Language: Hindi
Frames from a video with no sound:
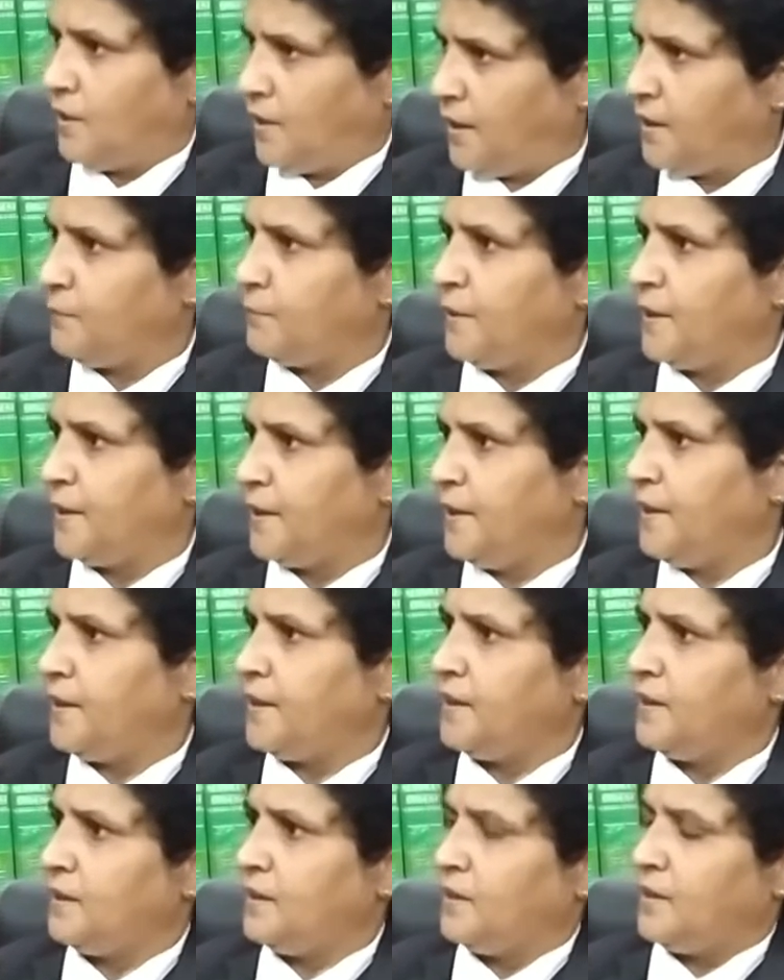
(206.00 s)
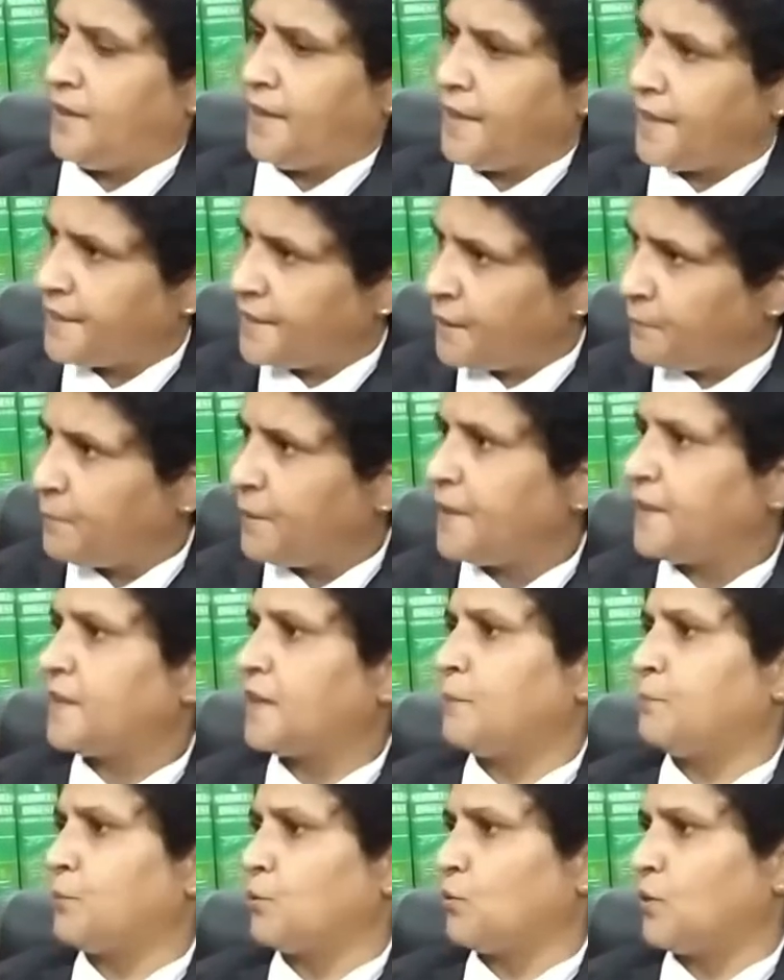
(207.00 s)
हर महीने एक डिबेट
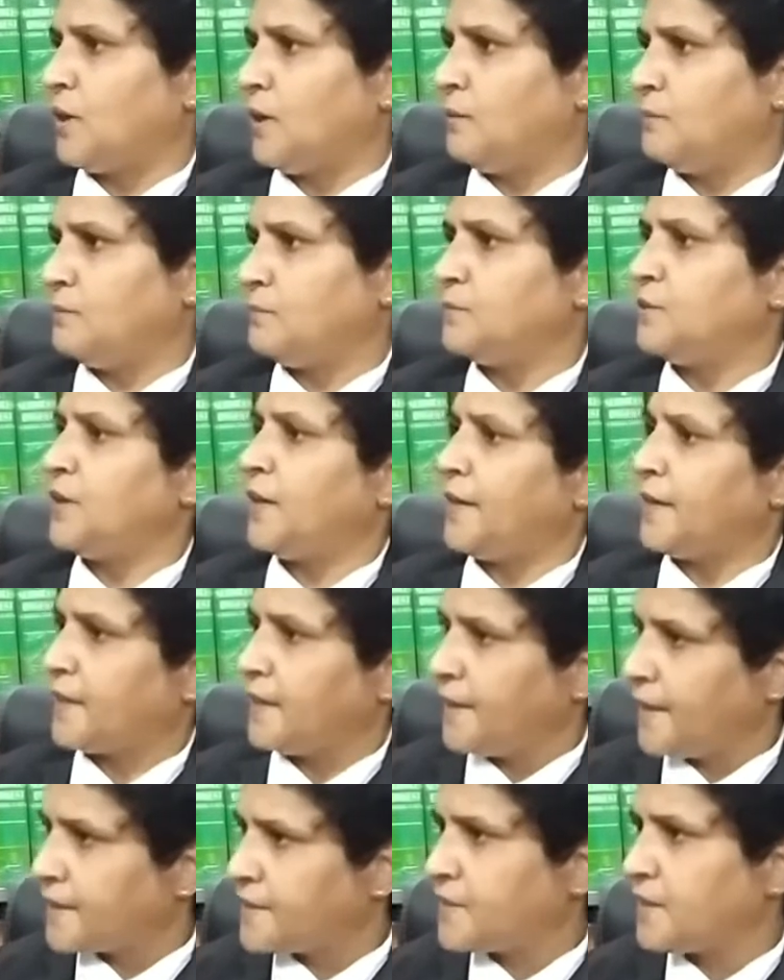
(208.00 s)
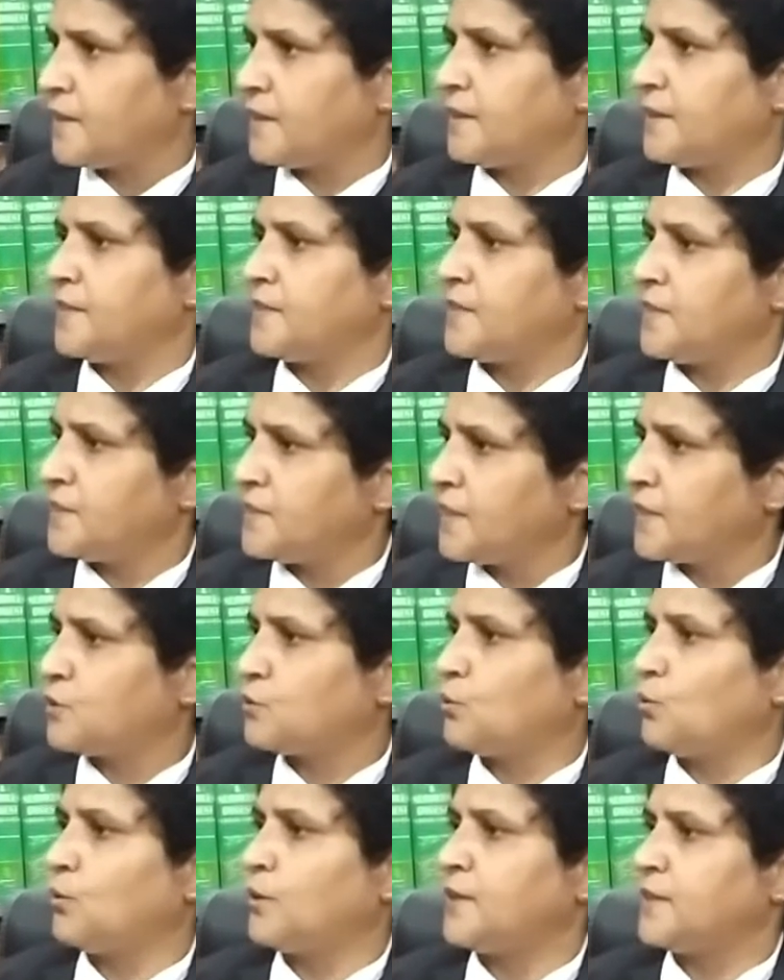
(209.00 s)
का प्रोग्राम या एक लेक्चर किसी जज
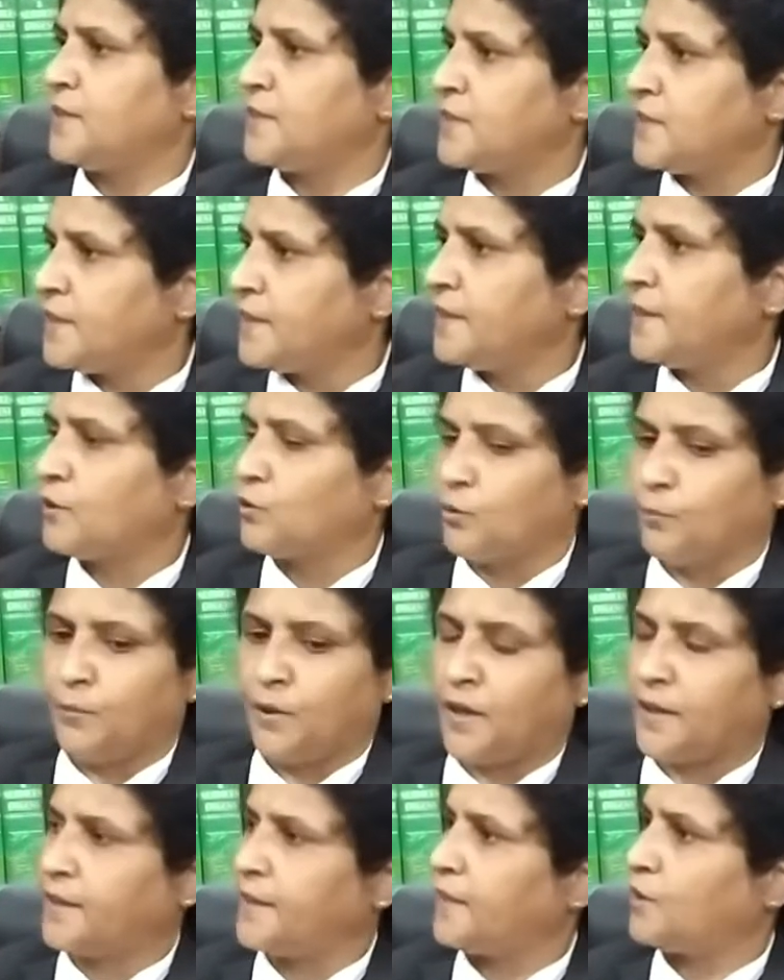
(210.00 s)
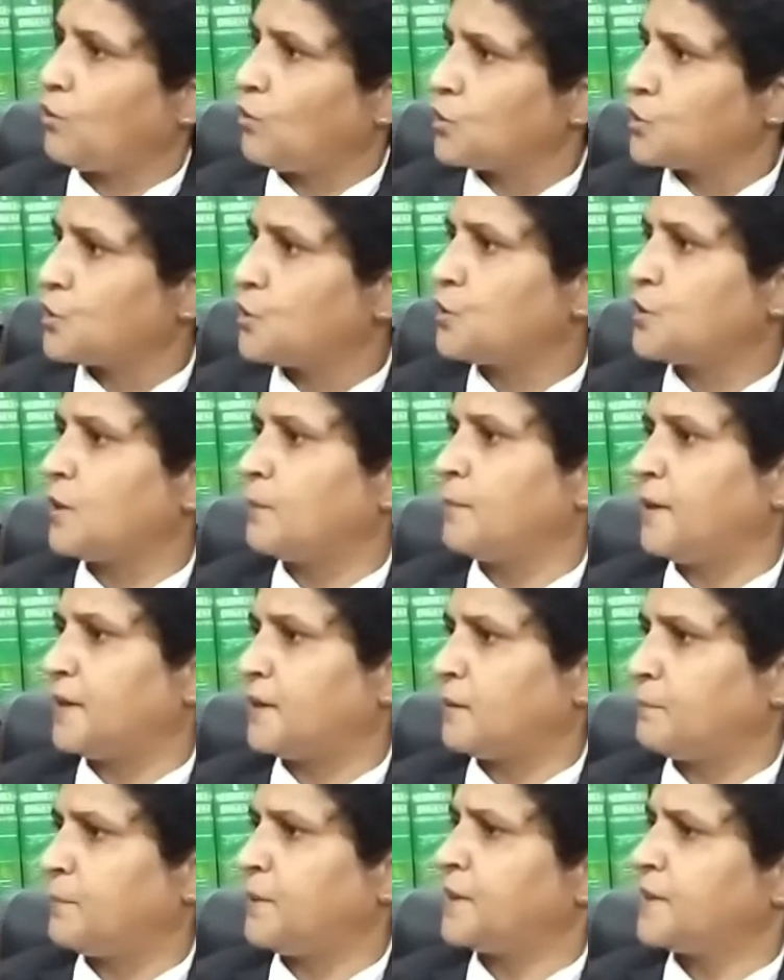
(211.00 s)
को किसी सीनियर को बुला के कॉन्स्टिट्यूशनल
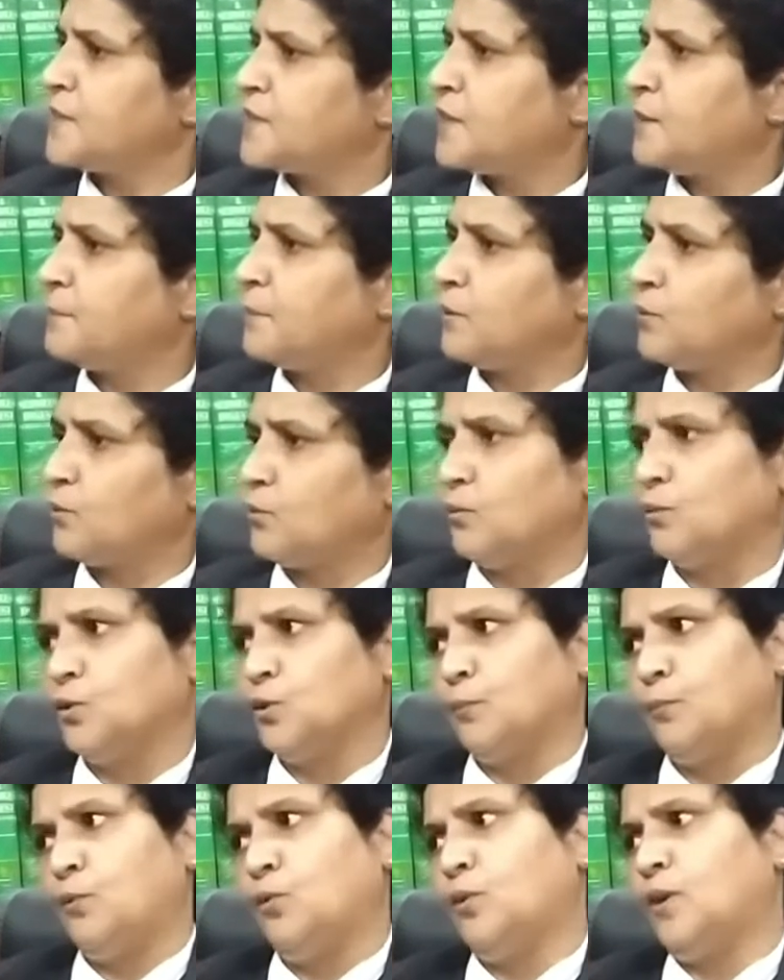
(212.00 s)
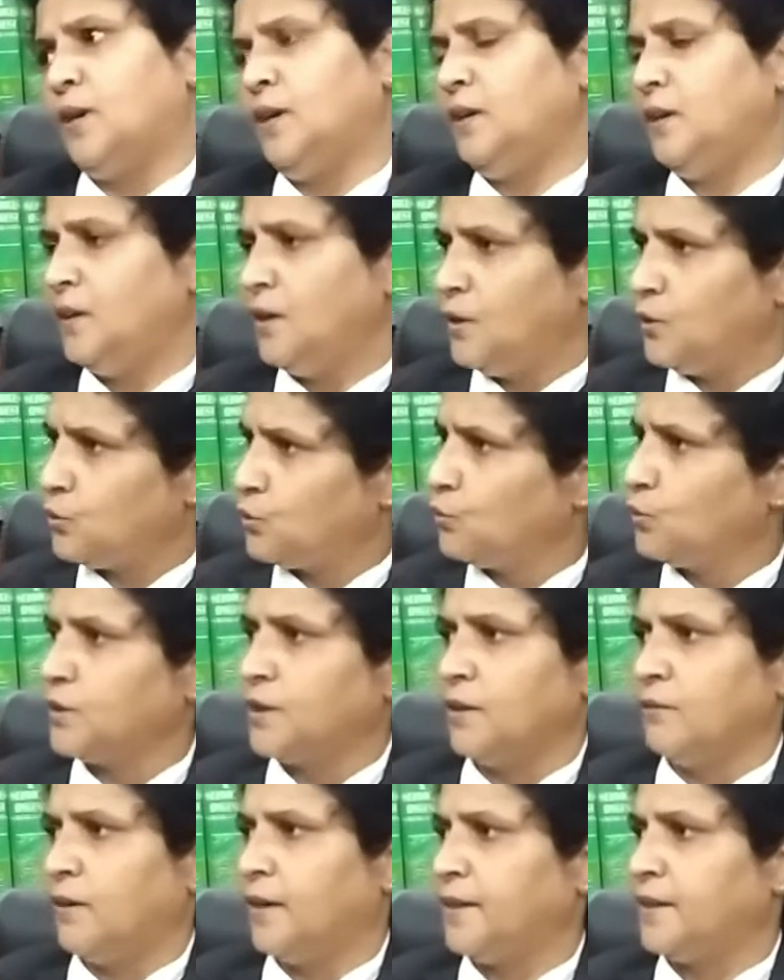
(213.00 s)
मैटर पे किसी भी होगा तो वो
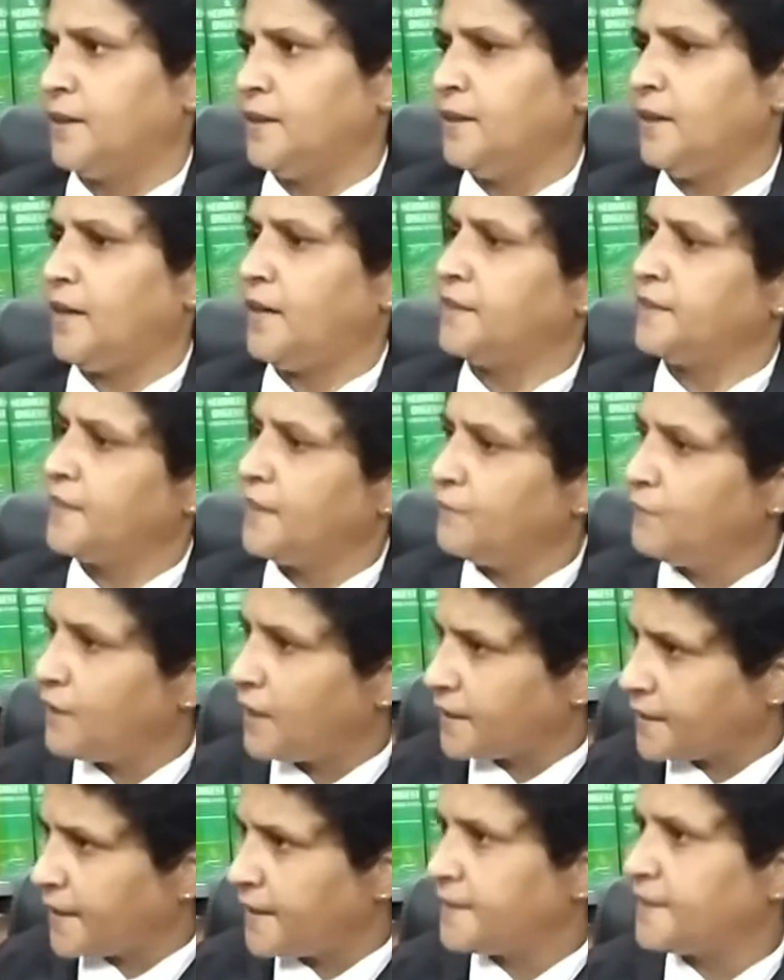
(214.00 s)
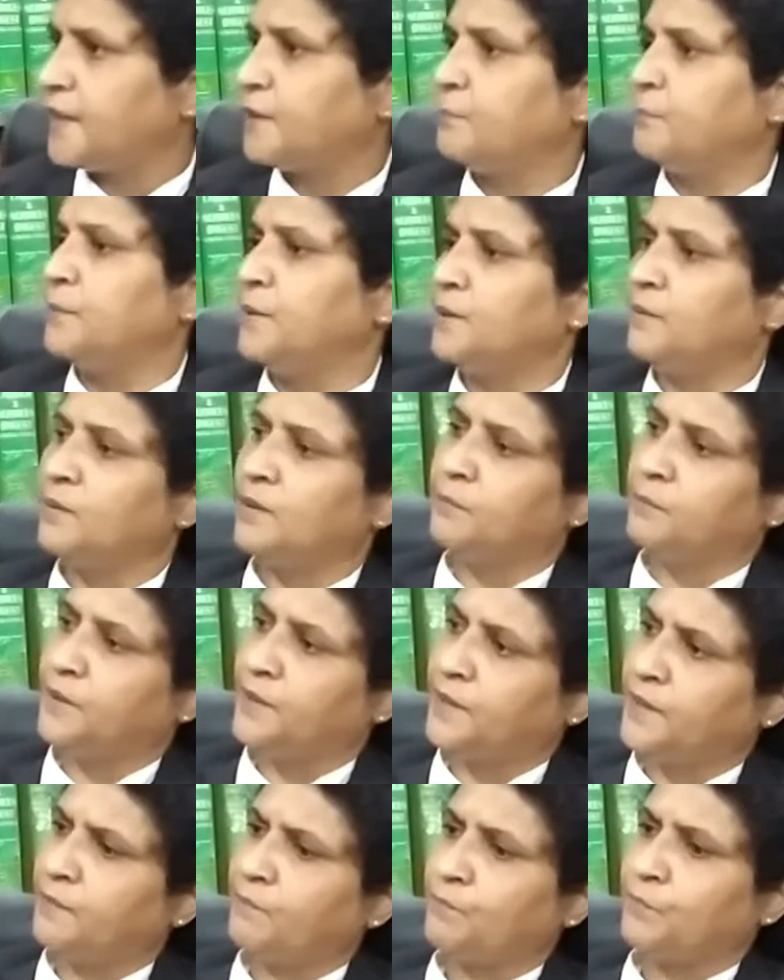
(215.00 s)
दिलवाएंगे एंड दे विल अटेंड दैट
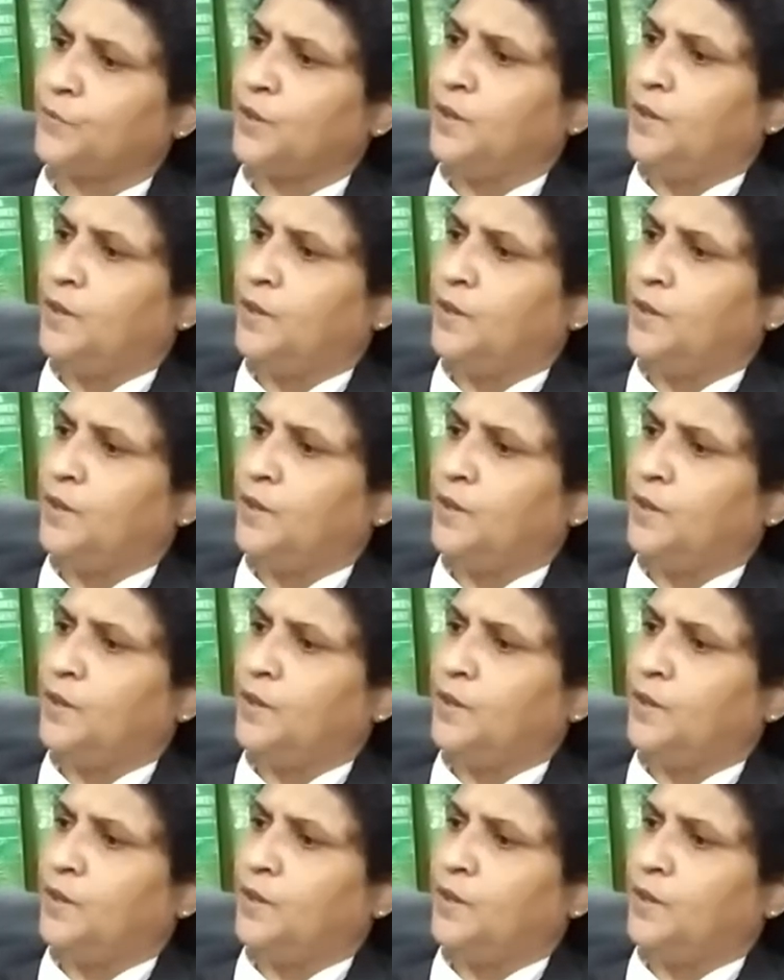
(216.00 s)
मीटिंग